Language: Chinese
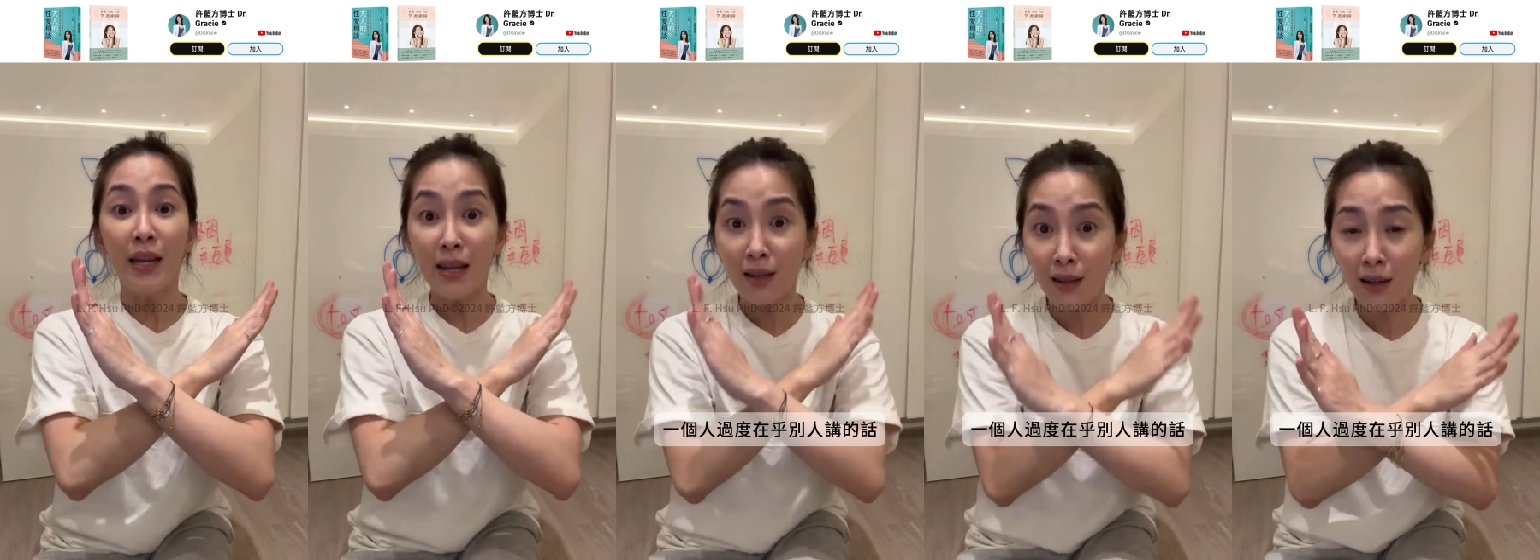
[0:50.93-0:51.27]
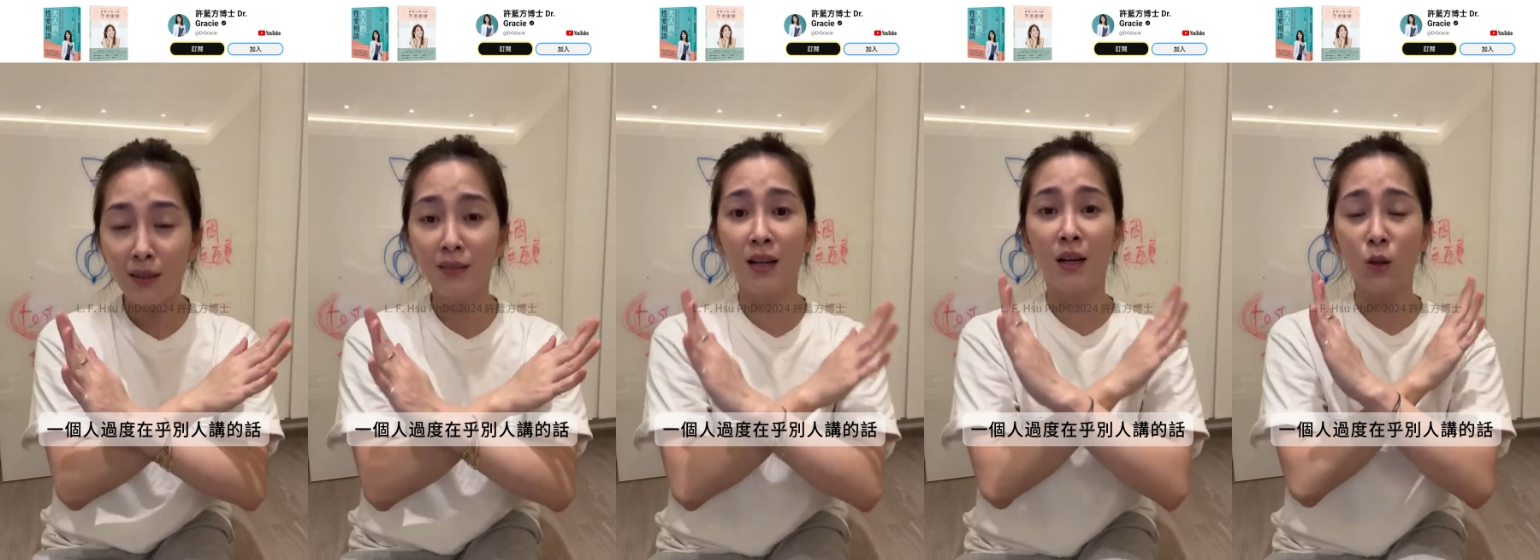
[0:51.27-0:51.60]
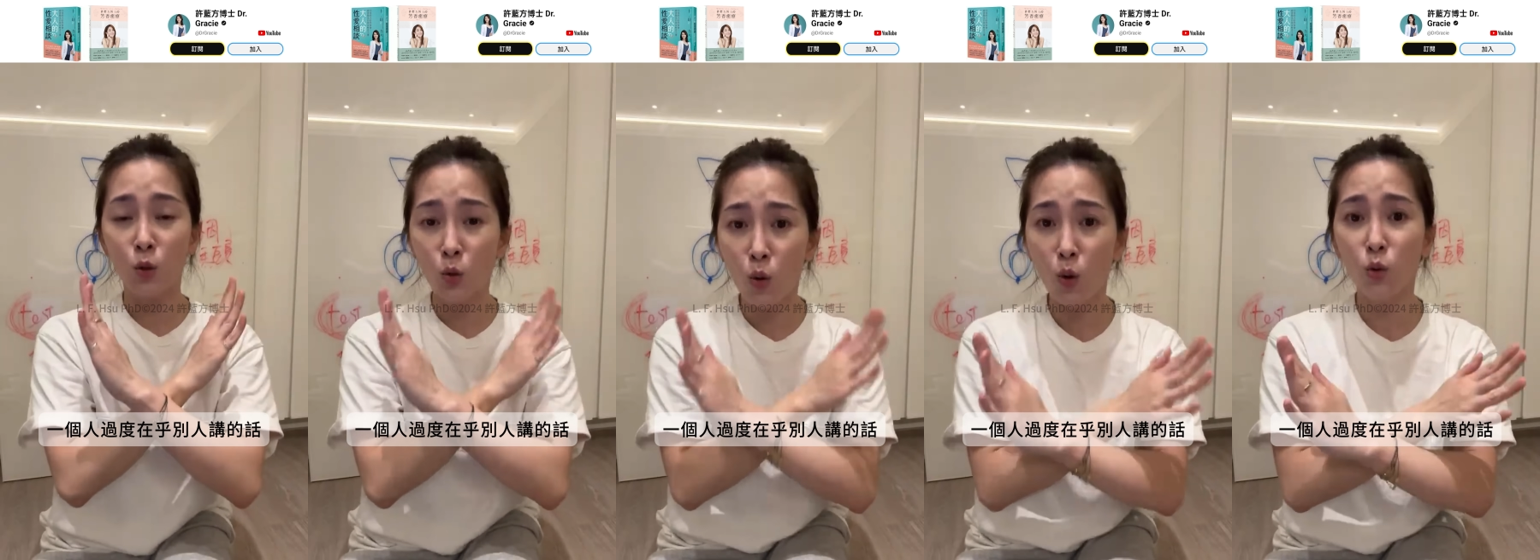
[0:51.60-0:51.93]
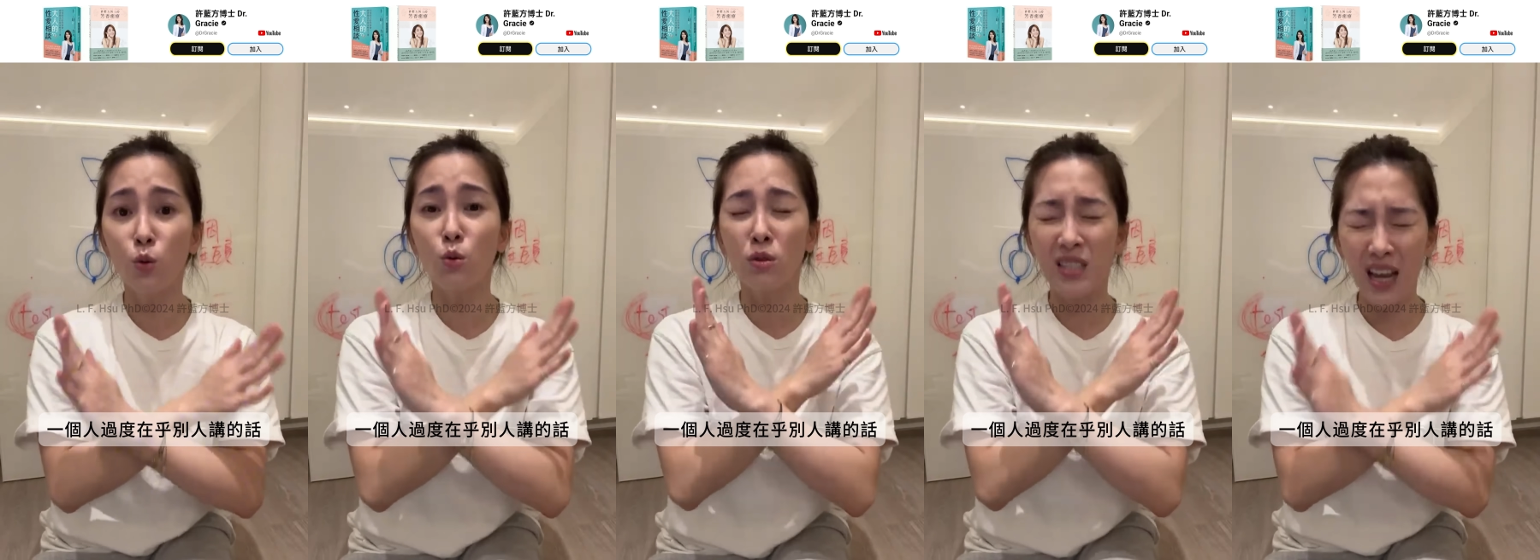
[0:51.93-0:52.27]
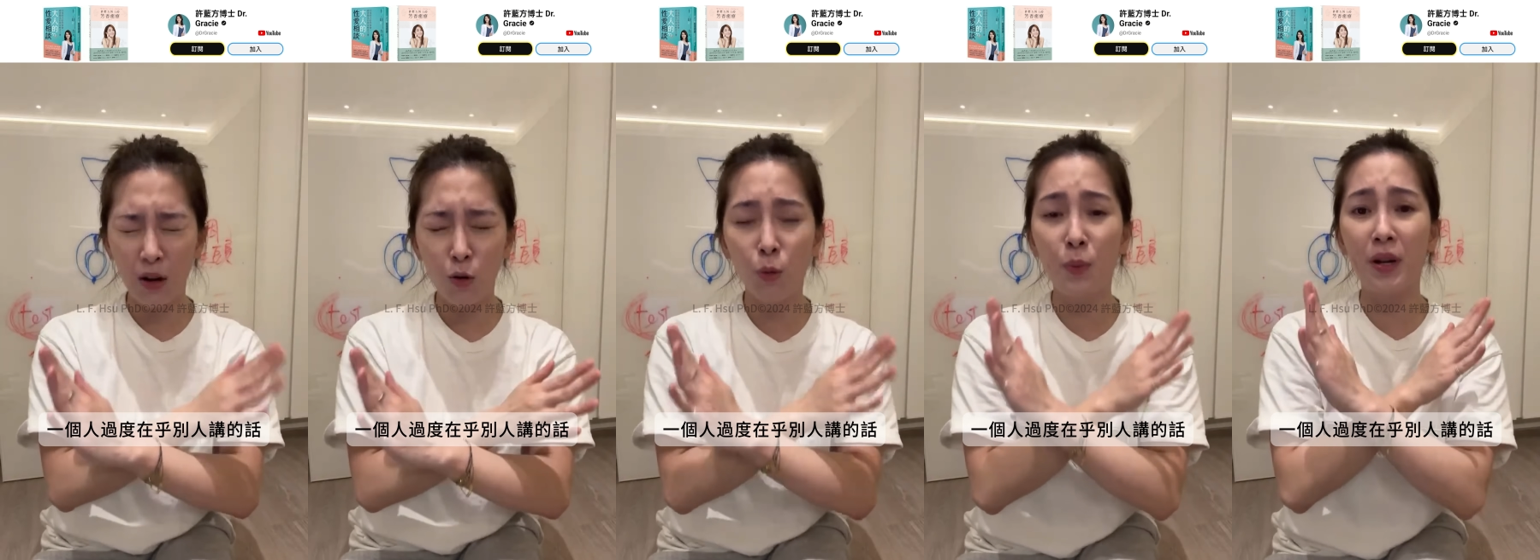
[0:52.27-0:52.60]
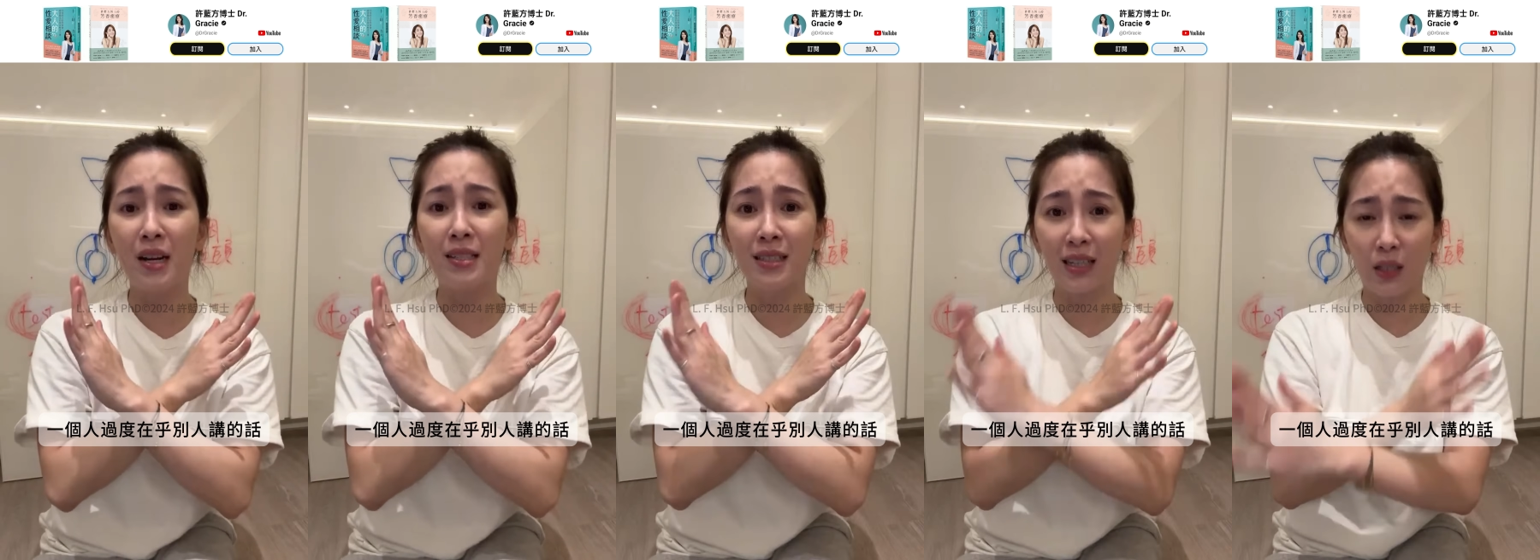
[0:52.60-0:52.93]
一个人过度在乎别
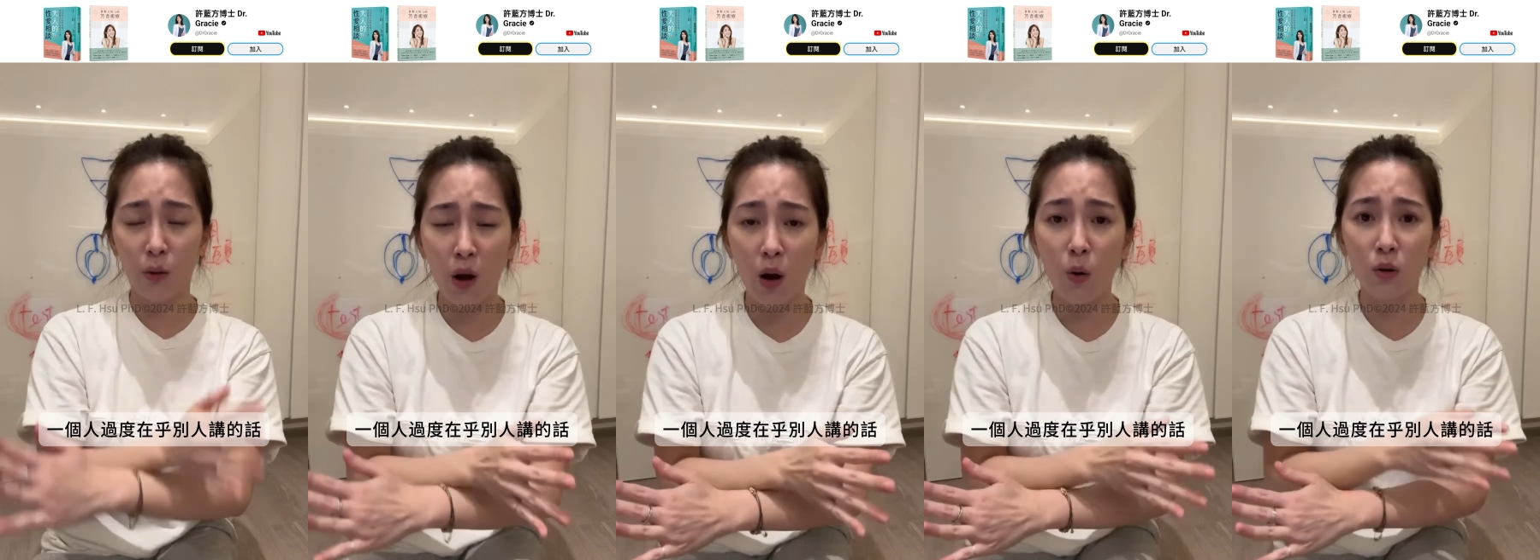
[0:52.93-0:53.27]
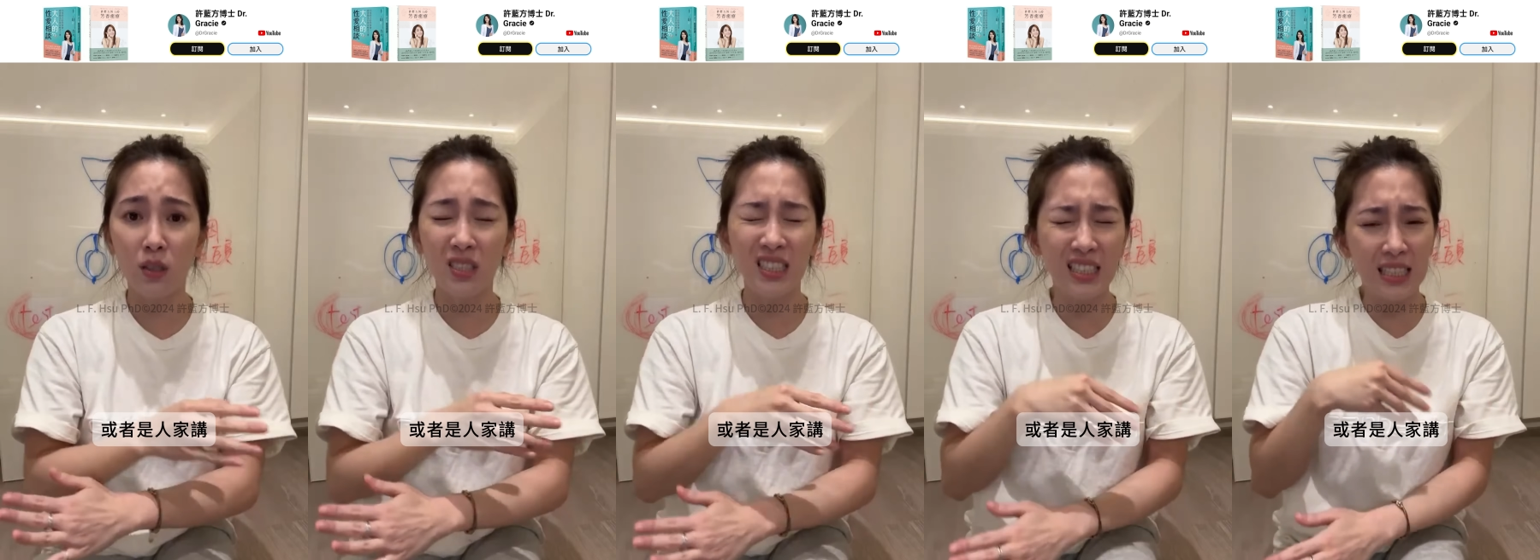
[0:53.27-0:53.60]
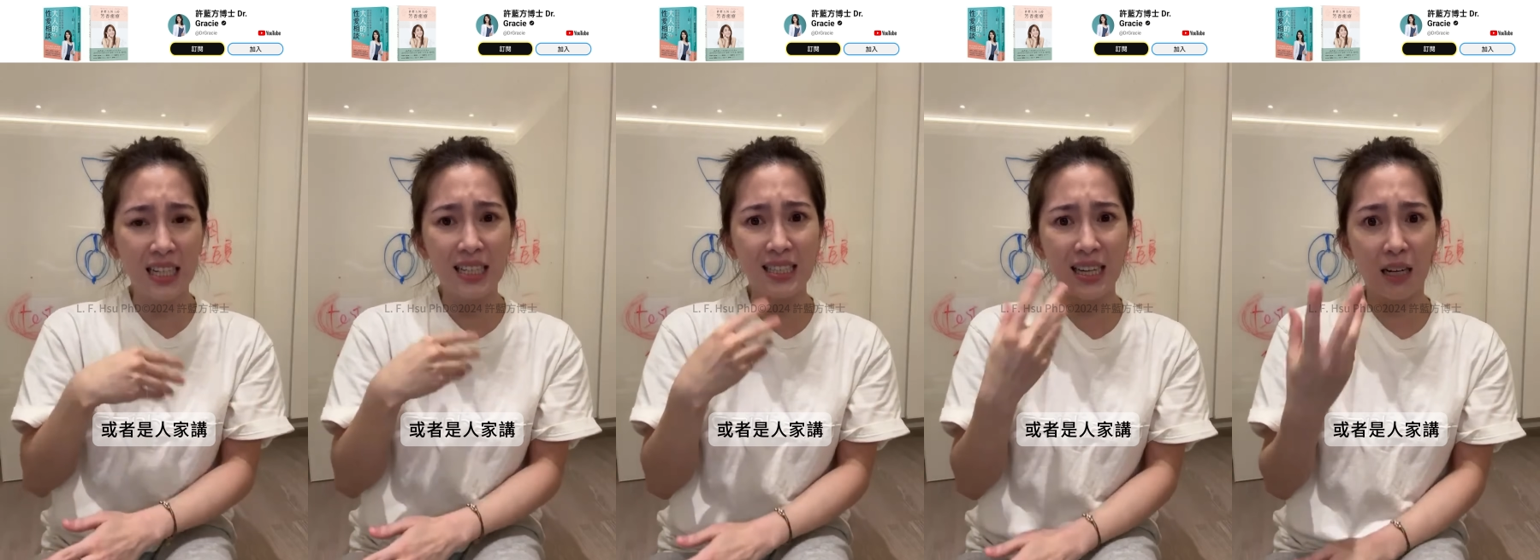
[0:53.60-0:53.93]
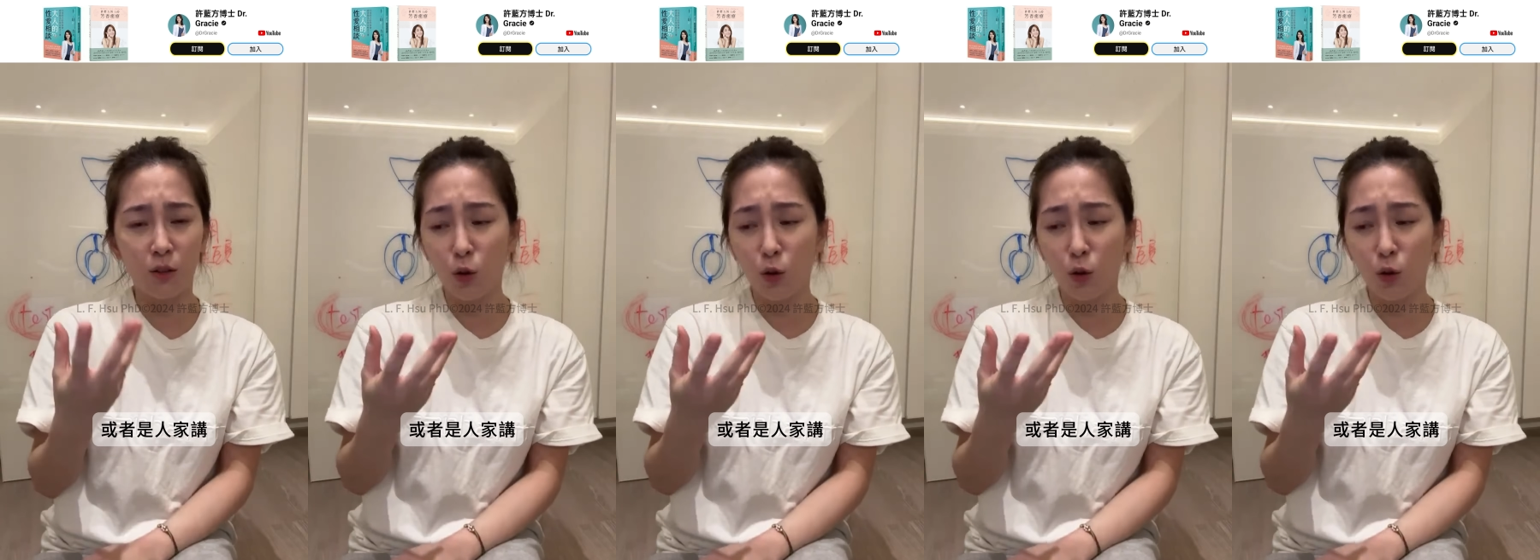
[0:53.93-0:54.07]
人讲的话，或者是人家讲，